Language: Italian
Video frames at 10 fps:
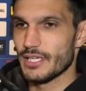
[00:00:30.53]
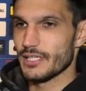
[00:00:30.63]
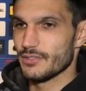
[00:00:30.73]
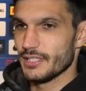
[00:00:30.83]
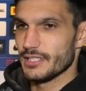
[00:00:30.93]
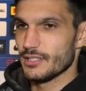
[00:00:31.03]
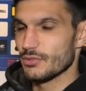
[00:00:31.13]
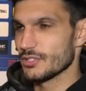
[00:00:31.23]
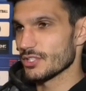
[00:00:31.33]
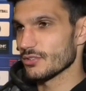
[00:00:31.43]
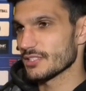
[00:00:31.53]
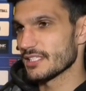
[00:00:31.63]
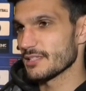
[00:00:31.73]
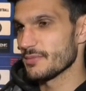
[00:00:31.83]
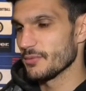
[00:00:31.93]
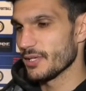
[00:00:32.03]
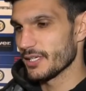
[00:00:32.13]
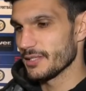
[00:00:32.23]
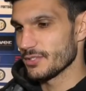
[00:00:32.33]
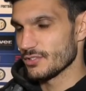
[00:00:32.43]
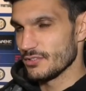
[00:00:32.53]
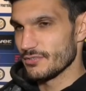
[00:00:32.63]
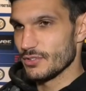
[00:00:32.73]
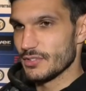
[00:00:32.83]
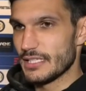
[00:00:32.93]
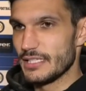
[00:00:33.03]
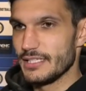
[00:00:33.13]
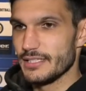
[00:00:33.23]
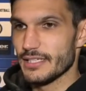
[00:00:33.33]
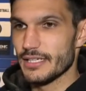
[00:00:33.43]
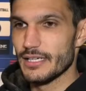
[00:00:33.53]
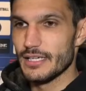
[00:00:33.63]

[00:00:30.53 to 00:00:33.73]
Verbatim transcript: credo che in alcune circostanze abbiamo anche messo in difficoltà l'Inter